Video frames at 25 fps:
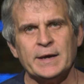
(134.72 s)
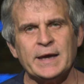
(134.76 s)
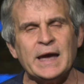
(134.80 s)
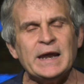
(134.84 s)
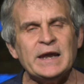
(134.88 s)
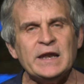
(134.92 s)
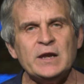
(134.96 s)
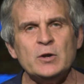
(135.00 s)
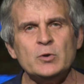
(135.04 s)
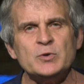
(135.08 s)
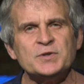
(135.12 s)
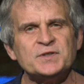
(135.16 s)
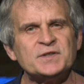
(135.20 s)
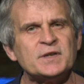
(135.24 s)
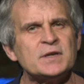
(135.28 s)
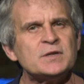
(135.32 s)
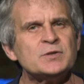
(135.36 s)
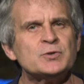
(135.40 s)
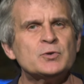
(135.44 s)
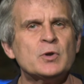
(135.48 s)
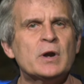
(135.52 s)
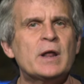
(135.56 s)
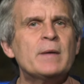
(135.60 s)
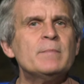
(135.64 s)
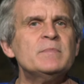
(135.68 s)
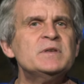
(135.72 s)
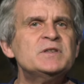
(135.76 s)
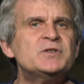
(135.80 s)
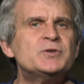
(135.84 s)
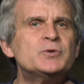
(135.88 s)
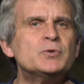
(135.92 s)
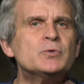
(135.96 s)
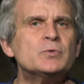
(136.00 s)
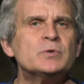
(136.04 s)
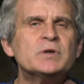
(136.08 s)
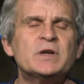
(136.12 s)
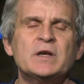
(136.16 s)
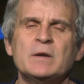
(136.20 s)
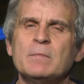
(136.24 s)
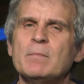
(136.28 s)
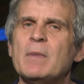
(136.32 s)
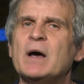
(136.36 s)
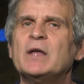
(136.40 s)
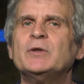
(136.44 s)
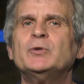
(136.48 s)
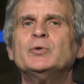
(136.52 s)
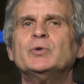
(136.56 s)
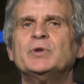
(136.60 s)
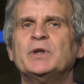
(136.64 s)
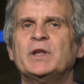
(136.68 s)
Quel est le sens de la mission qu'il
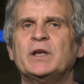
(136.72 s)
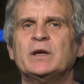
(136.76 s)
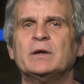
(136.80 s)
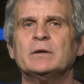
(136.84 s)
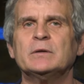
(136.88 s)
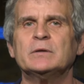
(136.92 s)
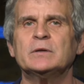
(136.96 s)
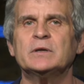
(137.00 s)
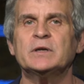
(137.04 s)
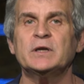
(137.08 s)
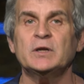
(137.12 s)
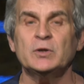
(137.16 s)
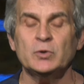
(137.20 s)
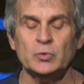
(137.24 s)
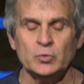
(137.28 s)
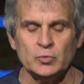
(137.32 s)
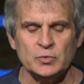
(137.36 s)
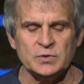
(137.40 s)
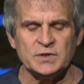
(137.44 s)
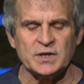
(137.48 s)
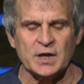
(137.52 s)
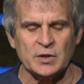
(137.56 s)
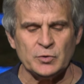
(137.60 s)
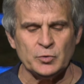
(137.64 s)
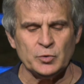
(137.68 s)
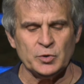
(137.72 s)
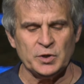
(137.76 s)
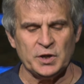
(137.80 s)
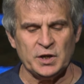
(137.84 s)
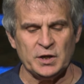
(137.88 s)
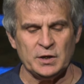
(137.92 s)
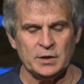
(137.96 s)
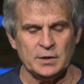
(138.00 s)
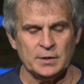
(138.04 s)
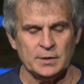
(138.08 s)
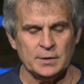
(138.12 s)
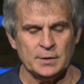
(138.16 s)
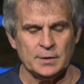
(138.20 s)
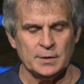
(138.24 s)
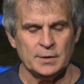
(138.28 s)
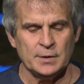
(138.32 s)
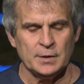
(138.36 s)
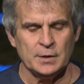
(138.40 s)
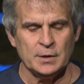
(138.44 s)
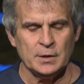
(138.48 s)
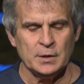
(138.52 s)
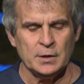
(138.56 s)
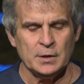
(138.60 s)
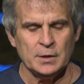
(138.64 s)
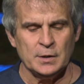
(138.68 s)
m'a donnée, qu'il nous a donnée
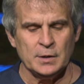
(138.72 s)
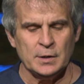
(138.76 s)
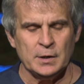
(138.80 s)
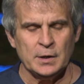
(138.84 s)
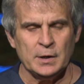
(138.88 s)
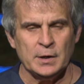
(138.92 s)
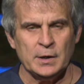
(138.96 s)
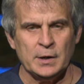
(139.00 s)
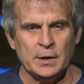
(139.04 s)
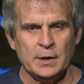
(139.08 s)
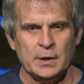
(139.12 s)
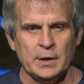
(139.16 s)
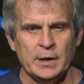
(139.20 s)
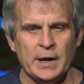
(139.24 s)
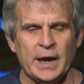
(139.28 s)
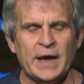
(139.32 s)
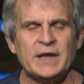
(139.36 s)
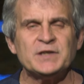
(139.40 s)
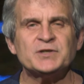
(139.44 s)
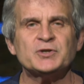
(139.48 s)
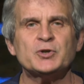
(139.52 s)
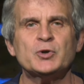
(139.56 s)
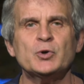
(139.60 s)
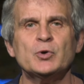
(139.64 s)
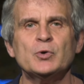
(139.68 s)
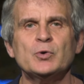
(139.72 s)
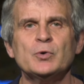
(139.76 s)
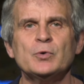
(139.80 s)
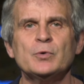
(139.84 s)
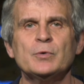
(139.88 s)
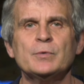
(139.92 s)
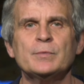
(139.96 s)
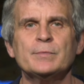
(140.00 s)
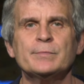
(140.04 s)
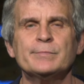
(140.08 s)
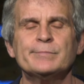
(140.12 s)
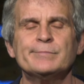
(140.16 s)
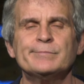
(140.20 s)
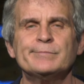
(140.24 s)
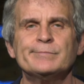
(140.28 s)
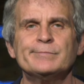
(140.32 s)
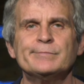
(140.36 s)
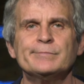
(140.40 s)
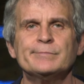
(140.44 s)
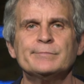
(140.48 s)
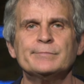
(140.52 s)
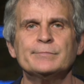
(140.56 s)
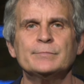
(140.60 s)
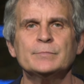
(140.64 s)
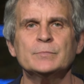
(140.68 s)
Est-ce que
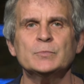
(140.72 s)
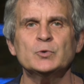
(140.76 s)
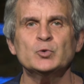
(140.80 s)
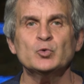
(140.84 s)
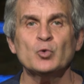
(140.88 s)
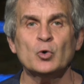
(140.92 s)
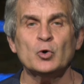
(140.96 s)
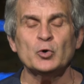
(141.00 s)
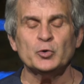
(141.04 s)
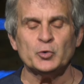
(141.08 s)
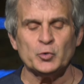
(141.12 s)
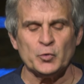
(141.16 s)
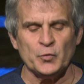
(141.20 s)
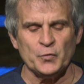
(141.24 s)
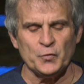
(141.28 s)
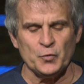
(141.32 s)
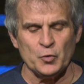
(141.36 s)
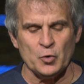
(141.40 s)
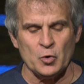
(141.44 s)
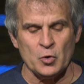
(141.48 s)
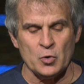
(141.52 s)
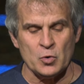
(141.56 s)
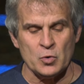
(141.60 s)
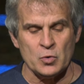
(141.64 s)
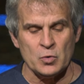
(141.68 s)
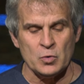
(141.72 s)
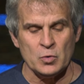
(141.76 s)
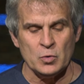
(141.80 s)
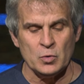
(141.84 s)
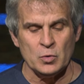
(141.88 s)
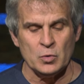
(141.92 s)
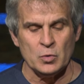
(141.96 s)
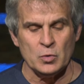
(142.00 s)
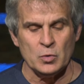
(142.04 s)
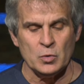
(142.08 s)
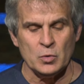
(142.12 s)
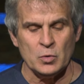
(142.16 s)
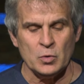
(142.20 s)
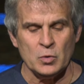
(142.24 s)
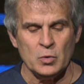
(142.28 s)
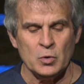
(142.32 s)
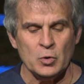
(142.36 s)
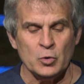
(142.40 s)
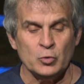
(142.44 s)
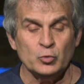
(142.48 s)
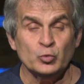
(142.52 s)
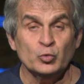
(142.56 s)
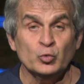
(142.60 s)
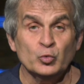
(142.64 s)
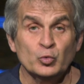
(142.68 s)
nous retrouverons,
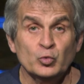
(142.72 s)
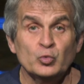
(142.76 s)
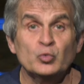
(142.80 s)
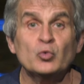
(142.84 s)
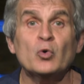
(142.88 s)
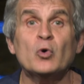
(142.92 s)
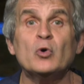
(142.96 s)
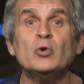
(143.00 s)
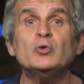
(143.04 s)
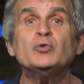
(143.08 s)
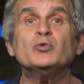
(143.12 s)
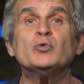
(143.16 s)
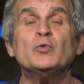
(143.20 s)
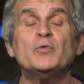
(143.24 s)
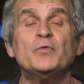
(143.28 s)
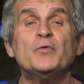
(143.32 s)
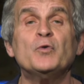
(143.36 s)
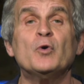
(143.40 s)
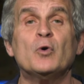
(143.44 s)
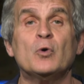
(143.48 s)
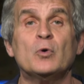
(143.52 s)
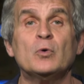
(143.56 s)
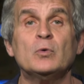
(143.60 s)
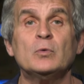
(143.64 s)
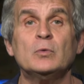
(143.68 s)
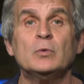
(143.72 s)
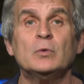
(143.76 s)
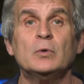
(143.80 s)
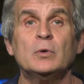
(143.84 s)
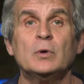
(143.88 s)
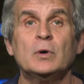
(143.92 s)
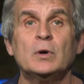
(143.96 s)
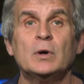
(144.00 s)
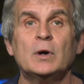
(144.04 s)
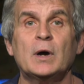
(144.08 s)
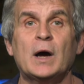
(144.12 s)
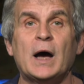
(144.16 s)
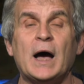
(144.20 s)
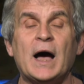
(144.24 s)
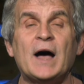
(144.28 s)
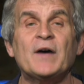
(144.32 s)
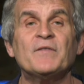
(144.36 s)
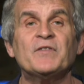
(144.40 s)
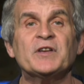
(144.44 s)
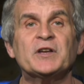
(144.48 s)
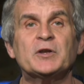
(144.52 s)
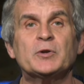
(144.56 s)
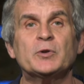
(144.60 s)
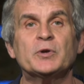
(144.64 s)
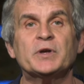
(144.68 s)
nous nous retrouverons
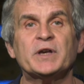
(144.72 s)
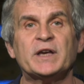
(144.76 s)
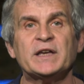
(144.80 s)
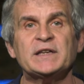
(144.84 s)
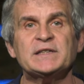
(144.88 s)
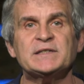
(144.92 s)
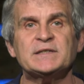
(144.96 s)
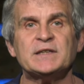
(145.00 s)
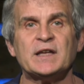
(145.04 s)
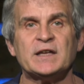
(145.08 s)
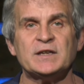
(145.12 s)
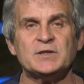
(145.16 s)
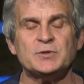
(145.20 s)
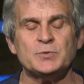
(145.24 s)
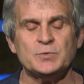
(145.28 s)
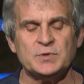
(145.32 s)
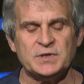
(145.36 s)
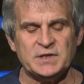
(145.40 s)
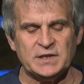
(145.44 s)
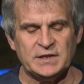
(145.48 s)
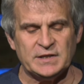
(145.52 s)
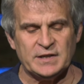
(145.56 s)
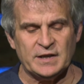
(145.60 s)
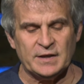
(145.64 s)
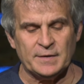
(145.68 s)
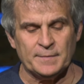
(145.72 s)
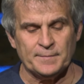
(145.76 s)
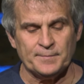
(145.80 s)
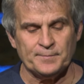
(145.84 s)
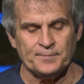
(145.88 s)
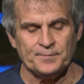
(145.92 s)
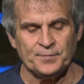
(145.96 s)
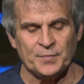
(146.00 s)
avec le Christ ressuscité